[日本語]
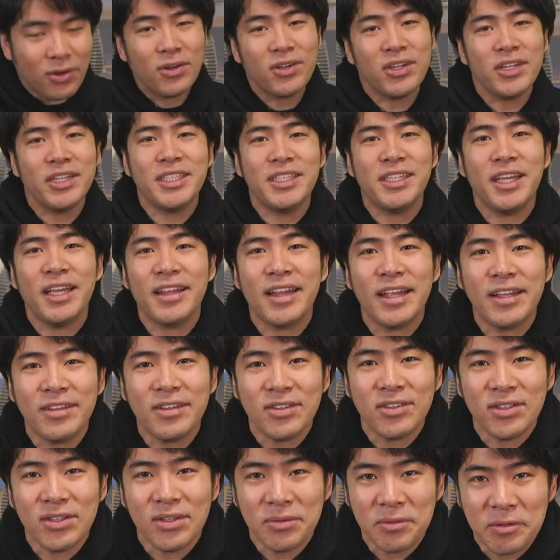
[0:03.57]
お送りしていきたい
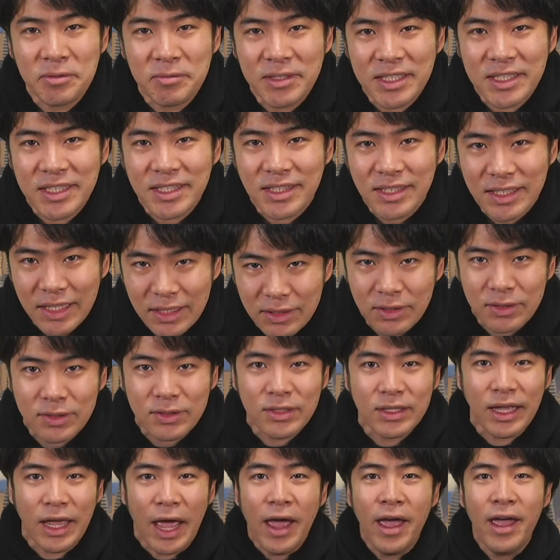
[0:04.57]
と思います。さあ、という
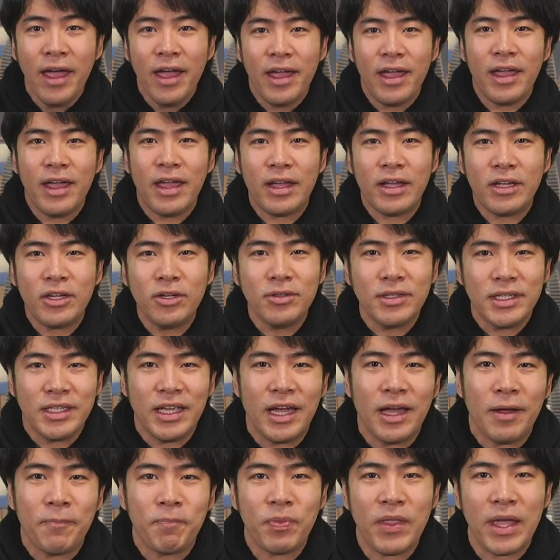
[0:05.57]
ことで、今日は
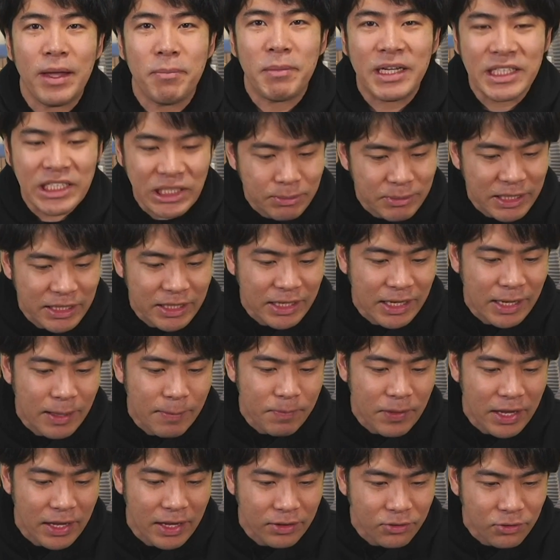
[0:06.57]
ね、真面目
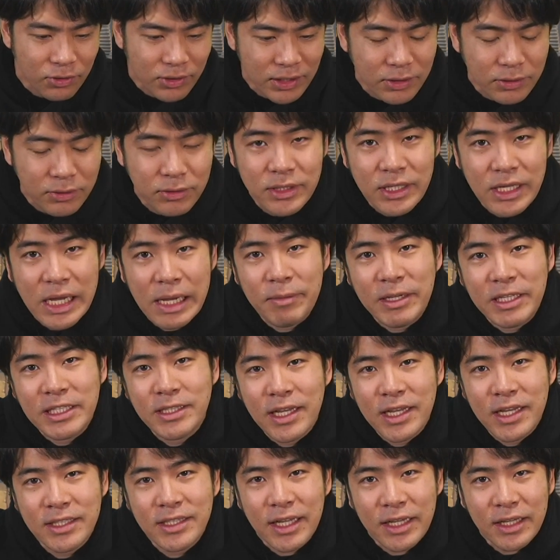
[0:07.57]
な、動画でございま
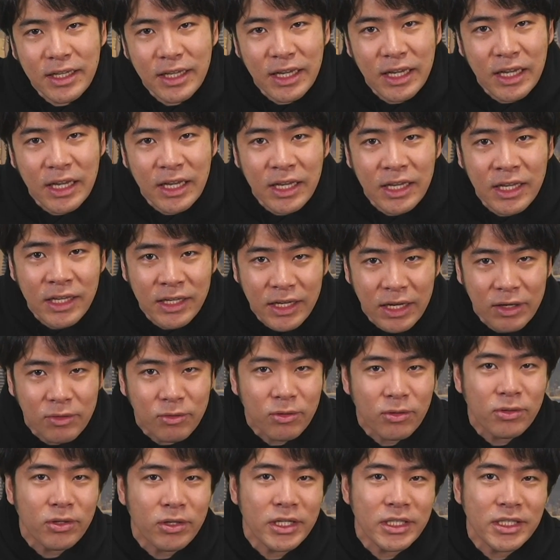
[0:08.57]
す。最近結
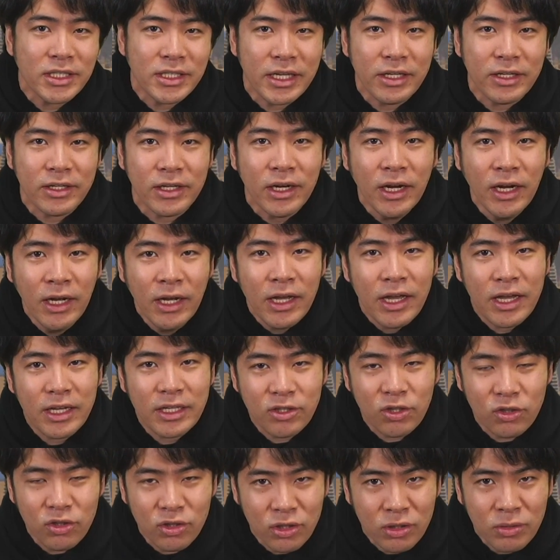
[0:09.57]
構お送りしている、
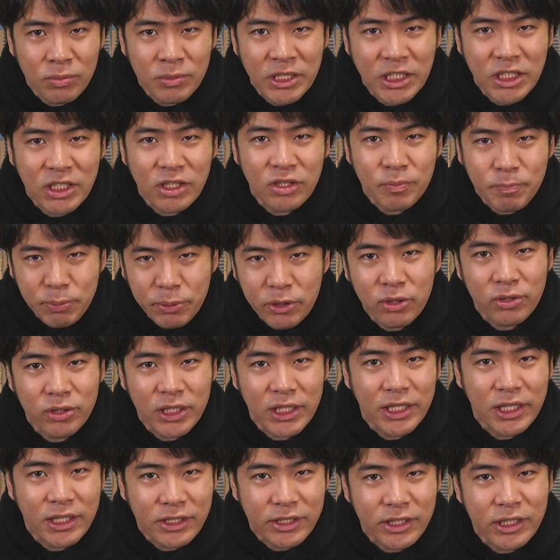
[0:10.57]
その道のプロ
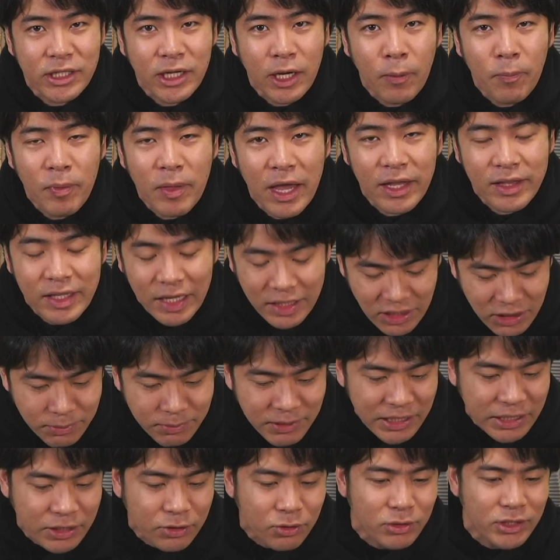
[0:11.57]
に聞く、立ち
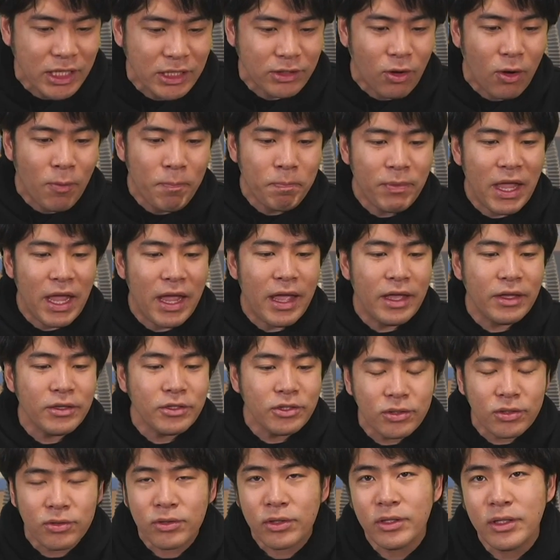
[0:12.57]
回り講座とい
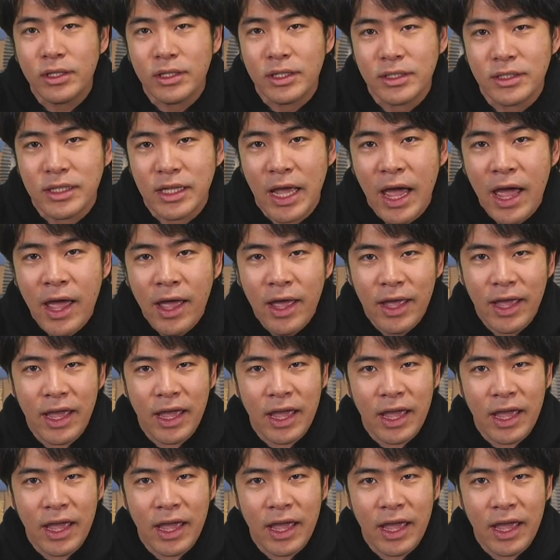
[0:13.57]
うところでですね、